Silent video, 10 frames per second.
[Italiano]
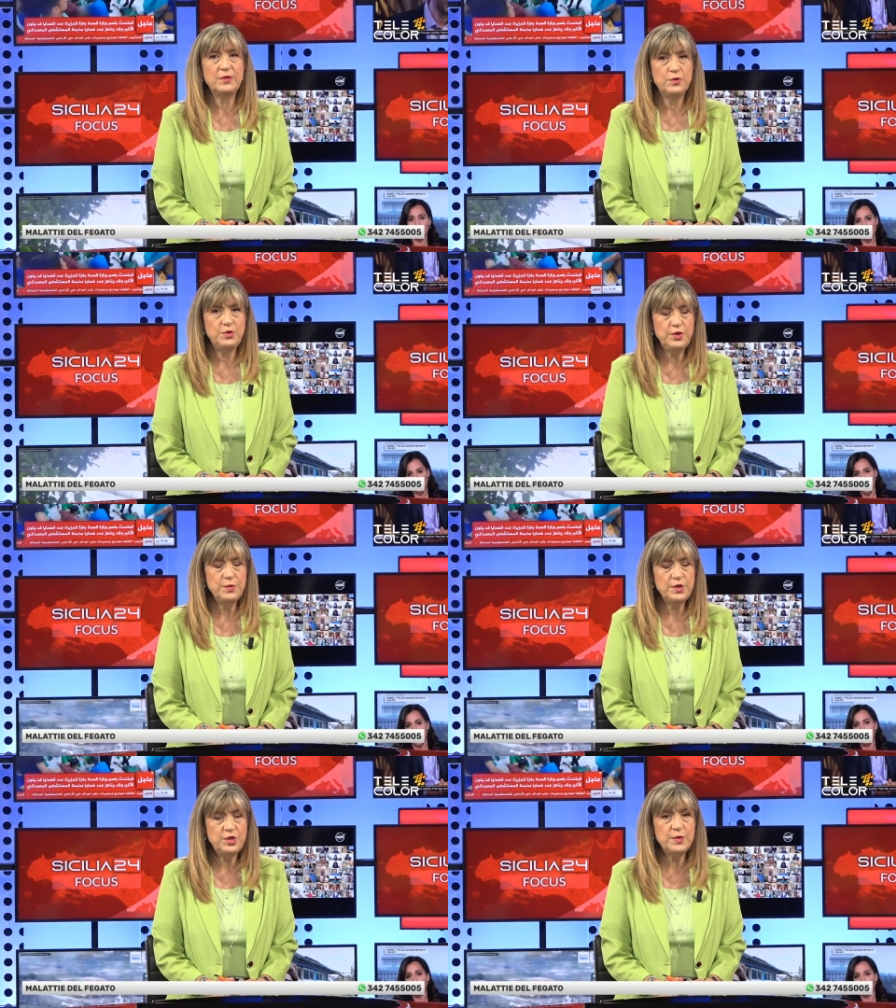74
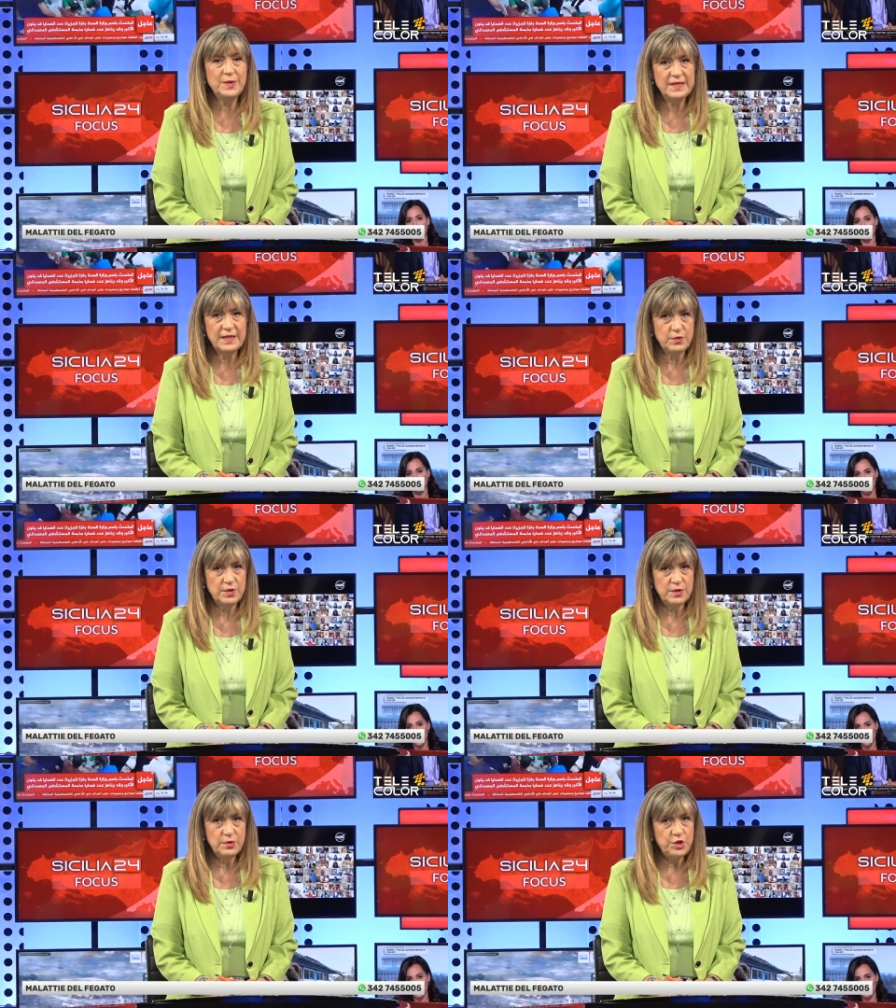
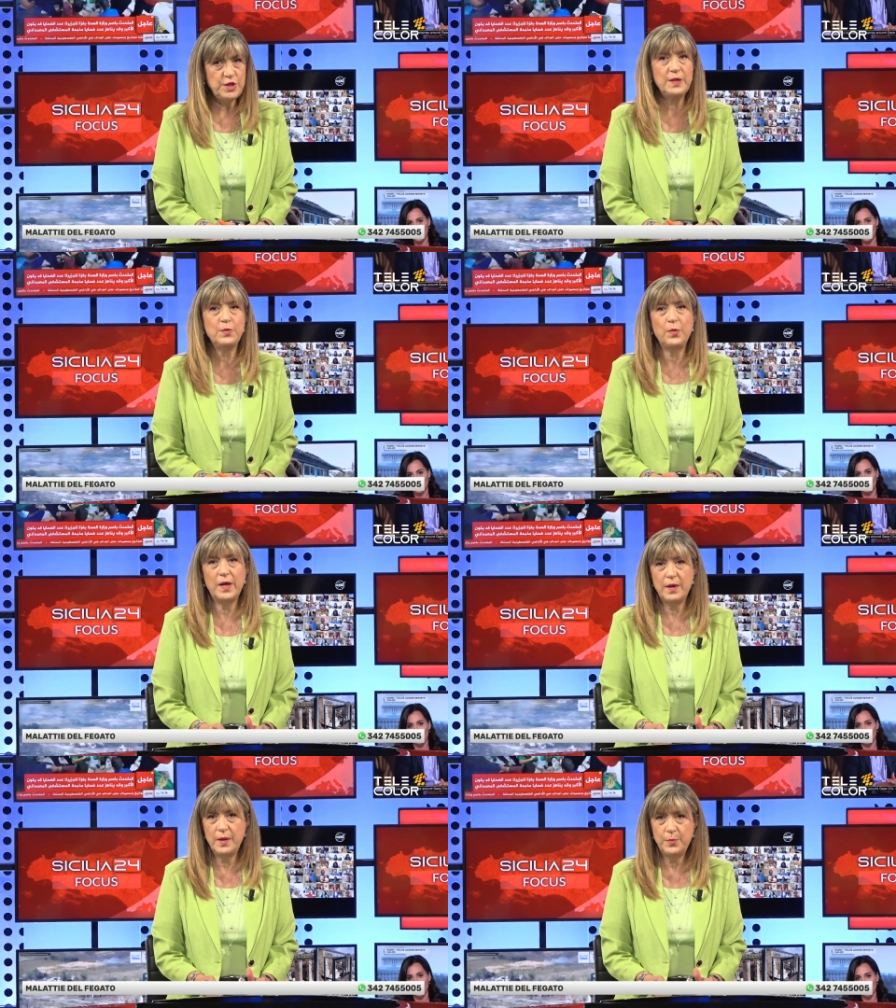
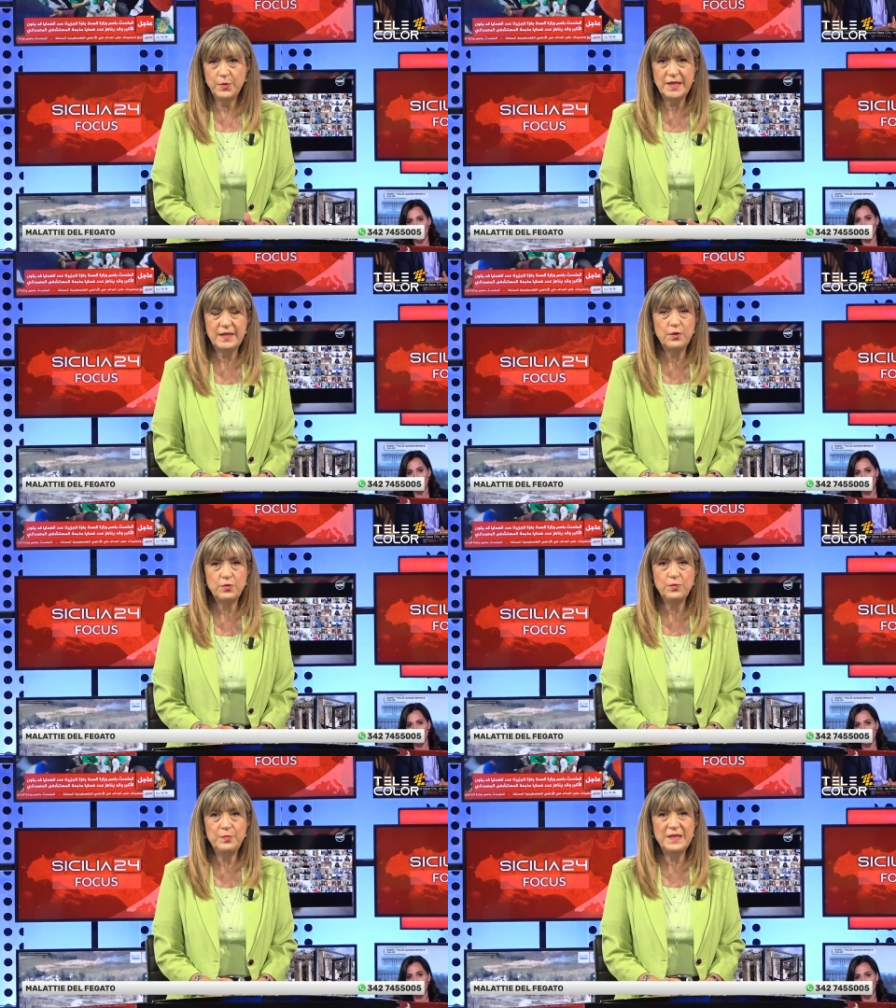005. Eh, potete
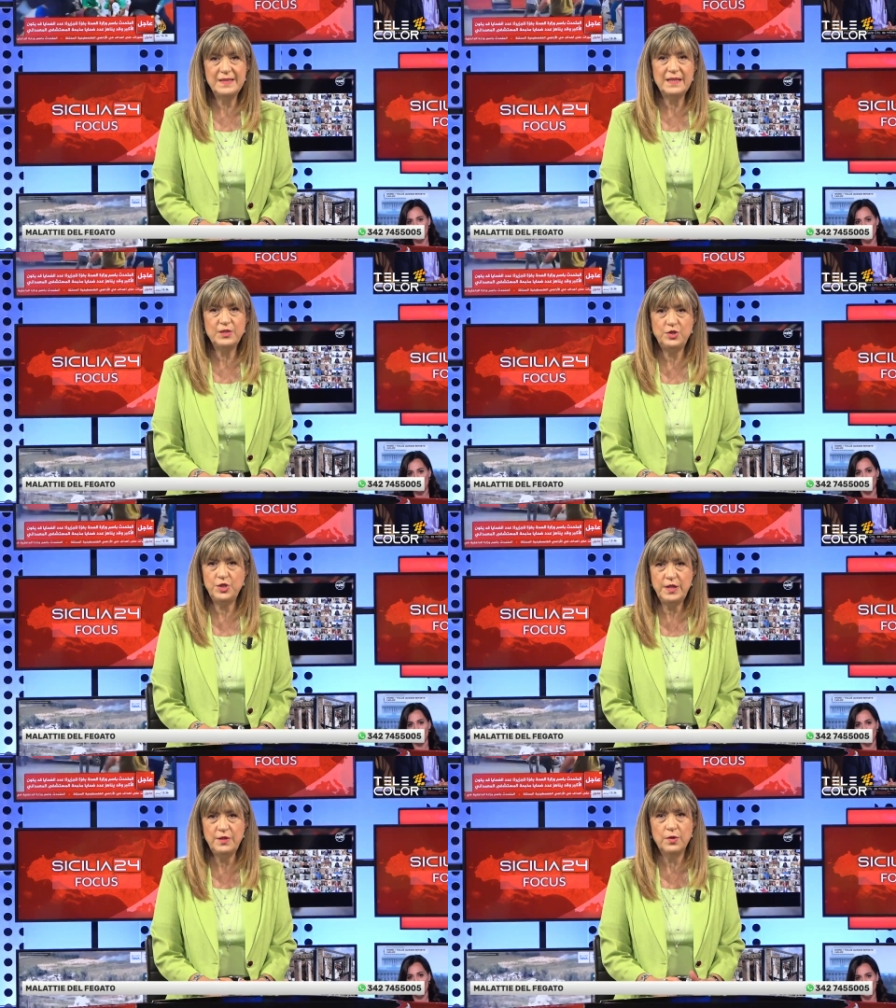con un
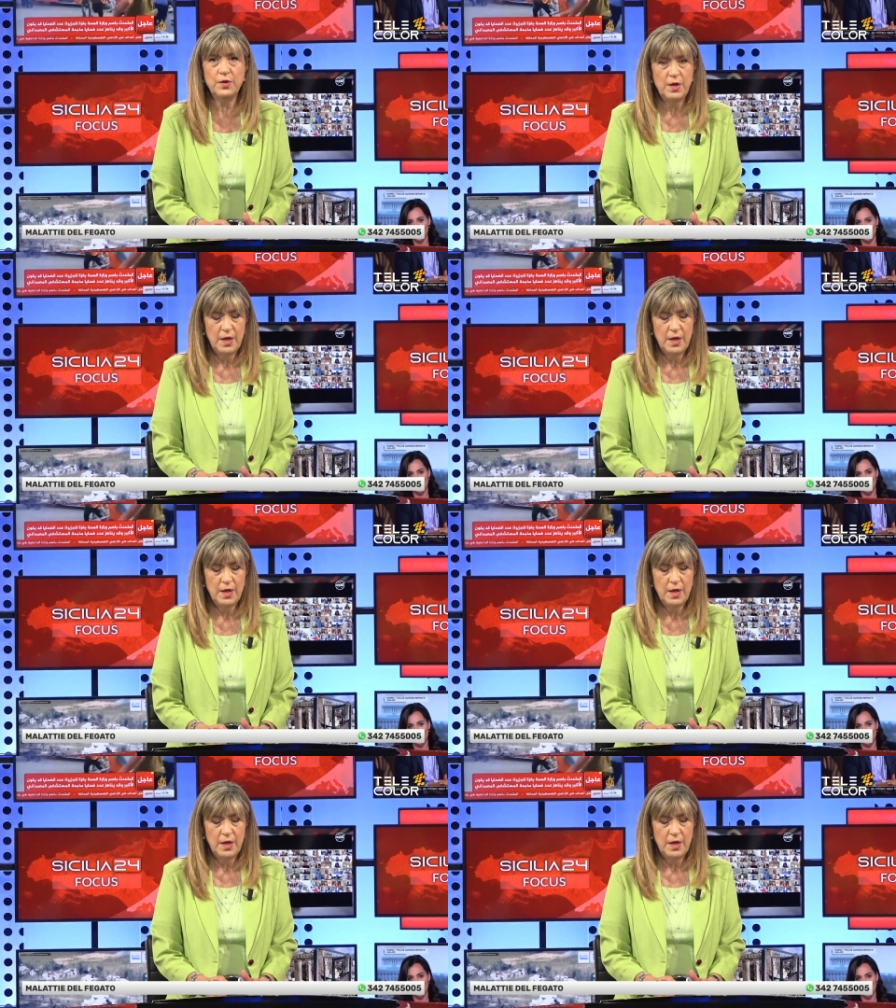messaggino